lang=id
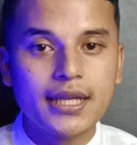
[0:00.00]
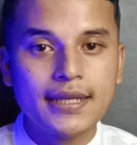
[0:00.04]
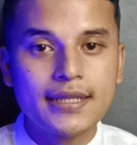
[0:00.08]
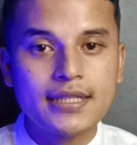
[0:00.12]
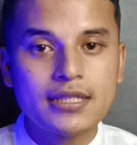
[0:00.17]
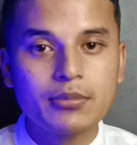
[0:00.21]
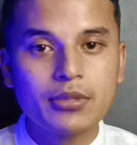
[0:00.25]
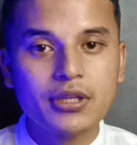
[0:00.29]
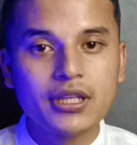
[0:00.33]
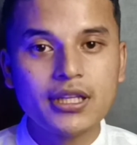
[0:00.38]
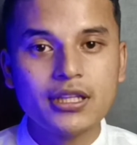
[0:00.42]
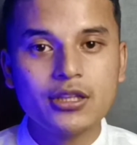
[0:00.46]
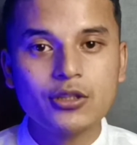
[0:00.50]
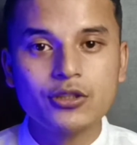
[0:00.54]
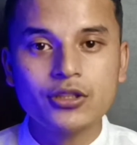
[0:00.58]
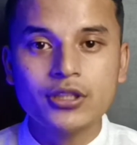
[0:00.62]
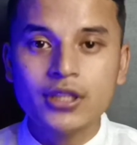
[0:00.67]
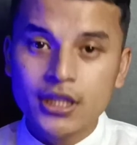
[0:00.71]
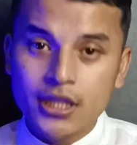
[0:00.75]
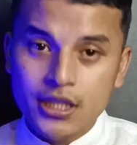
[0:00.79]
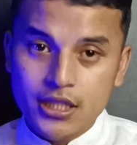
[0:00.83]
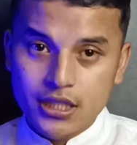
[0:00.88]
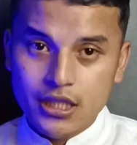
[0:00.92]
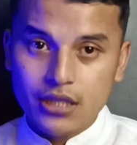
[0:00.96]
seperti itu
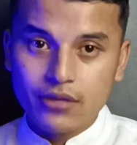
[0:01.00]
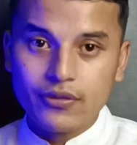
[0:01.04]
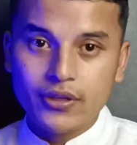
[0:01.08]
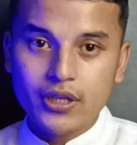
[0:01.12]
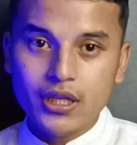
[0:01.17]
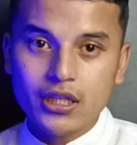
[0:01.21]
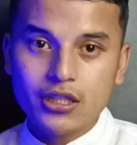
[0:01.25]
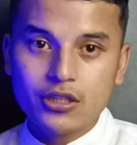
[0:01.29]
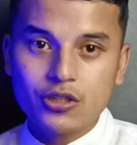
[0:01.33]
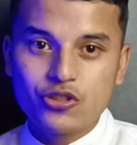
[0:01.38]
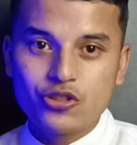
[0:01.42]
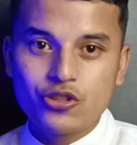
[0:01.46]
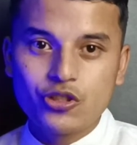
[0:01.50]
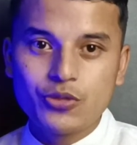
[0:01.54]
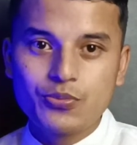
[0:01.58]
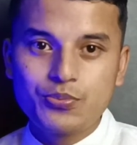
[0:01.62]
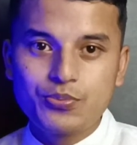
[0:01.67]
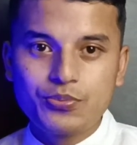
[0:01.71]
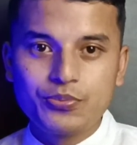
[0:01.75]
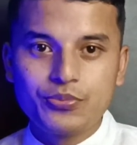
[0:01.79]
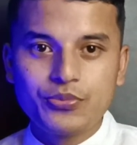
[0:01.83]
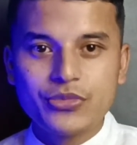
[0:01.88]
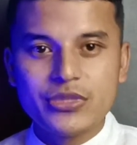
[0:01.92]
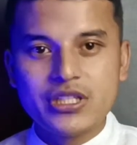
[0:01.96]
saya pikir itu cukup
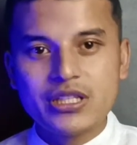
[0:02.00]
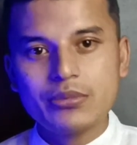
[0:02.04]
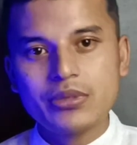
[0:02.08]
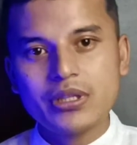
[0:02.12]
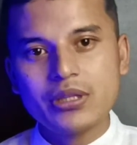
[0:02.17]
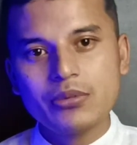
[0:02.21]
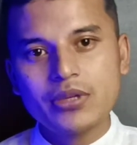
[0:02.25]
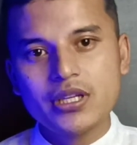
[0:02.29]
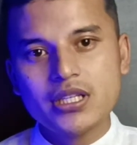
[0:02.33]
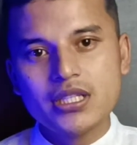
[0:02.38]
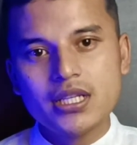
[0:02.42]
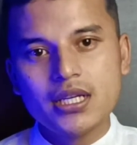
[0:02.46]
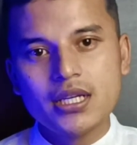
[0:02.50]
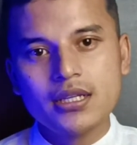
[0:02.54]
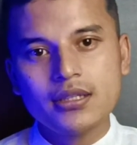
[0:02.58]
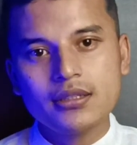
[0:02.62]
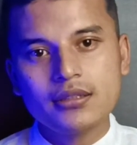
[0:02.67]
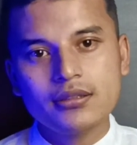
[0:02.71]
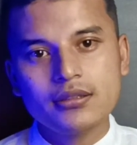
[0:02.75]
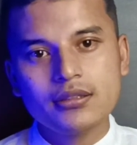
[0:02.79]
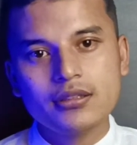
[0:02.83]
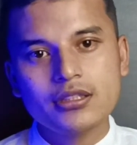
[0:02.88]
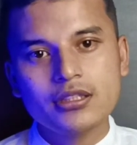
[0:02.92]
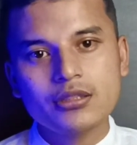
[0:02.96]
seperti biasa
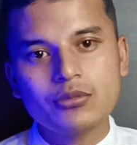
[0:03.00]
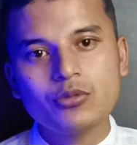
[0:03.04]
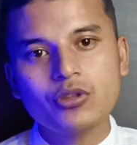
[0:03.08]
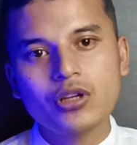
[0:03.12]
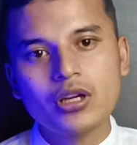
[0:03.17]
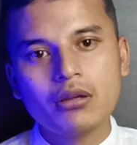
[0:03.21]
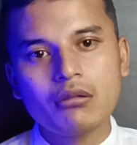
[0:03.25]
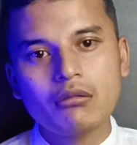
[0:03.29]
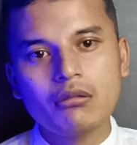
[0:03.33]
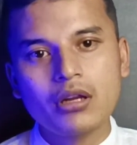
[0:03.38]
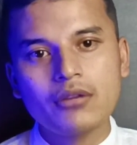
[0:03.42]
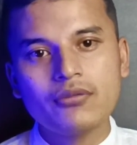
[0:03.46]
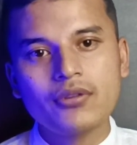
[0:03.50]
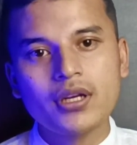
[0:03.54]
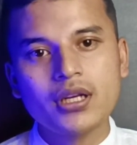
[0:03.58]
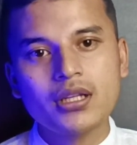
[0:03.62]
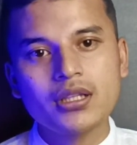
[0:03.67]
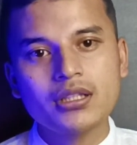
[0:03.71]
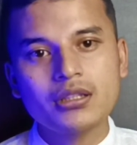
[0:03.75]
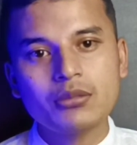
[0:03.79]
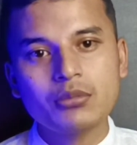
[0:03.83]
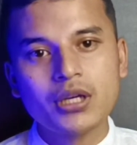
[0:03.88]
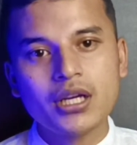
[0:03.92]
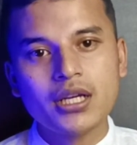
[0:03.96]
semoga
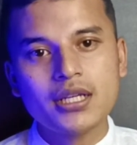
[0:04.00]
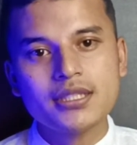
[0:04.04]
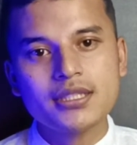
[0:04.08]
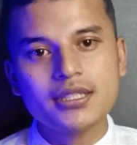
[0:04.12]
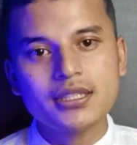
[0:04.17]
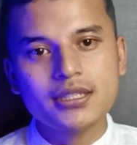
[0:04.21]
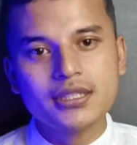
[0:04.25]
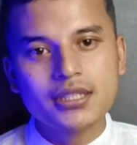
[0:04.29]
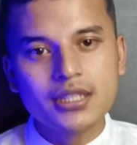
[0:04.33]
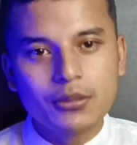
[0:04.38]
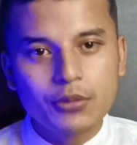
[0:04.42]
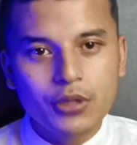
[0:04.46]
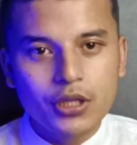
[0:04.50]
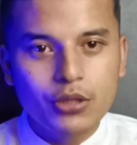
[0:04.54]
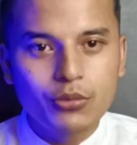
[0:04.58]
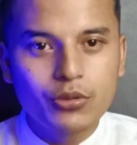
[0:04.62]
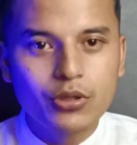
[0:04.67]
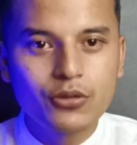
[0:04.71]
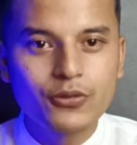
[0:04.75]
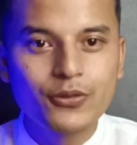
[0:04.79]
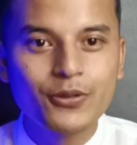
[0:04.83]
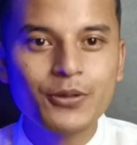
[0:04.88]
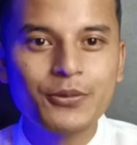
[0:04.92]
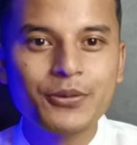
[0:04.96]
bermanfaat dan terima kasih assalamualaikum
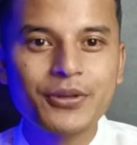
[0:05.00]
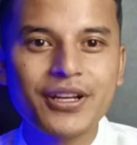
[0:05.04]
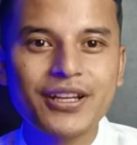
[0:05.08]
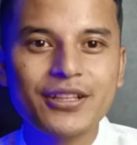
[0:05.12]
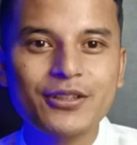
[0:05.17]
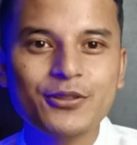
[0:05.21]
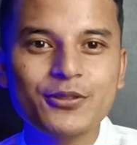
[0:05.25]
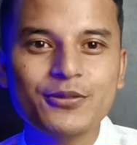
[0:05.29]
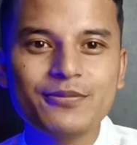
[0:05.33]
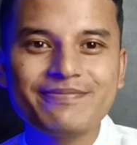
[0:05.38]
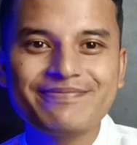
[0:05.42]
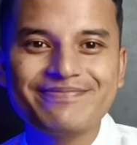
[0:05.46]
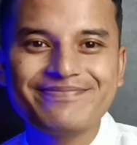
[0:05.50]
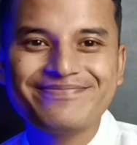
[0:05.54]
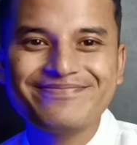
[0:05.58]
warahmatullahi wabarakatuh